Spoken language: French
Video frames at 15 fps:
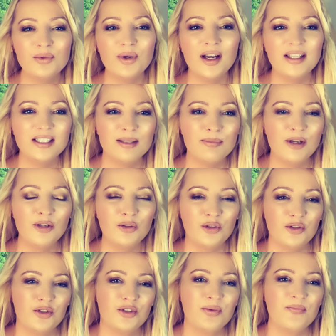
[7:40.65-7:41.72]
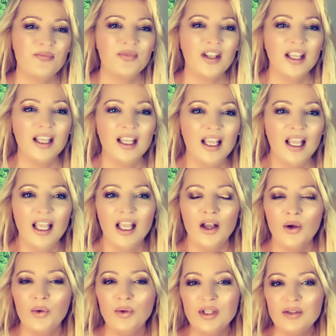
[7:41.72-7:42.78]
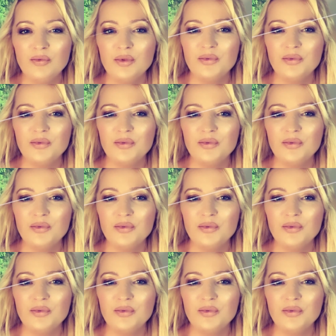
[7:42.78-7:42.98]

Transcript: Ne ratez pas le coche. Au niveau